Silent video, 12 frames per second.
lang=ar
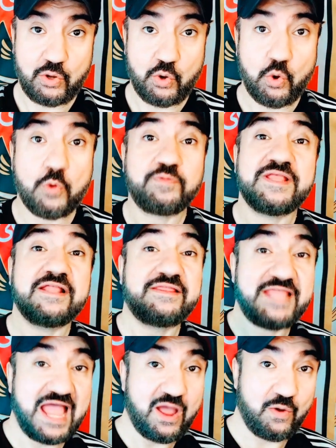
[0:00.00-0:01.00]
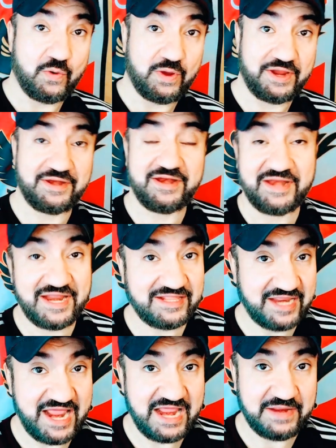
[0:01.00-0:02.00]
وبتدعوا إن
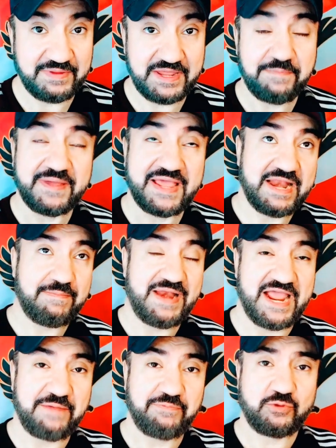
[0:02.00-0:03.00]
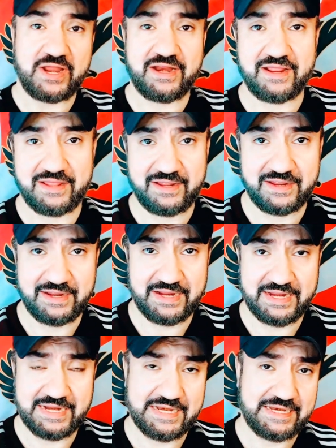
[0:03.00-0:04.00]
النادي الأهلي بيبخل بلعبته على
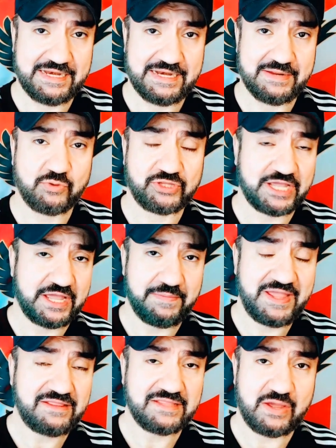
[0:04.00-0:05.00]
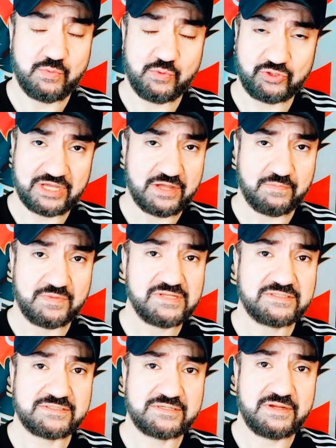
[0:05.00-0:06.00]
المنتخبات أو منتخب
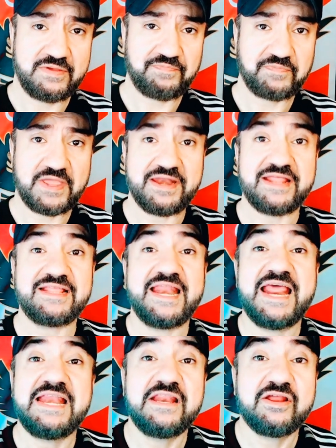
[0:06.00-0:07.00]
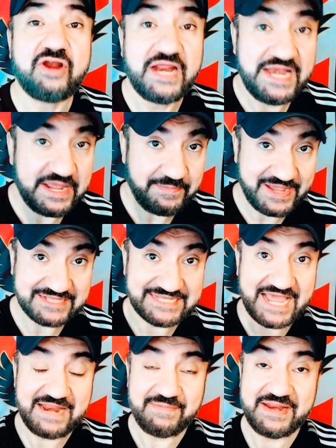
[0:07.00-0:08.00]
مصر النادي الأهلي اللي راح لعب
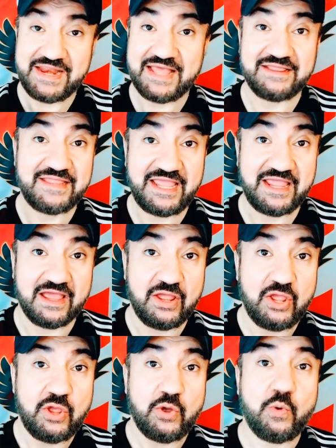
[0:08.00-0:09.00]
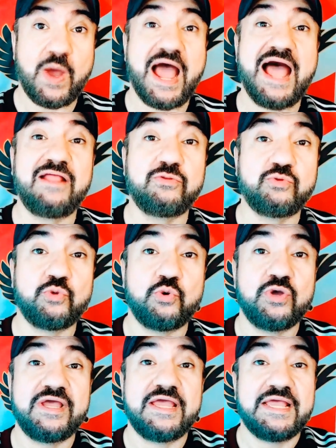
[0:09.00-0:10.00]
كأس عالم للأندية
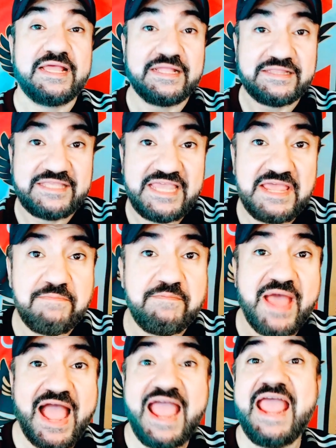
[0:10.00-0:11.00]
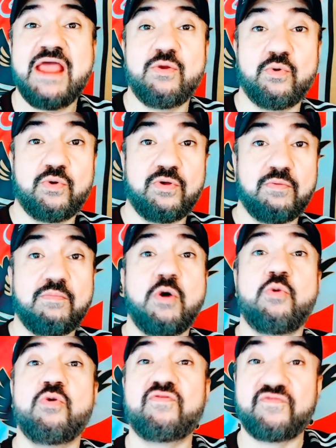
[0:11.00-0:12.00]
وعنده تيم بحاله
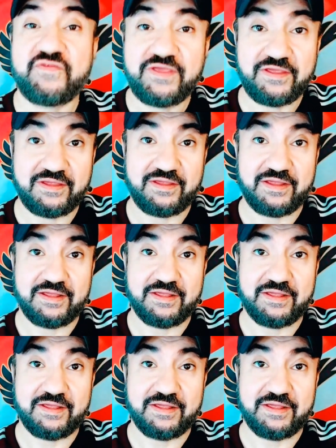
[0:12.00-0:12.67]
موجود في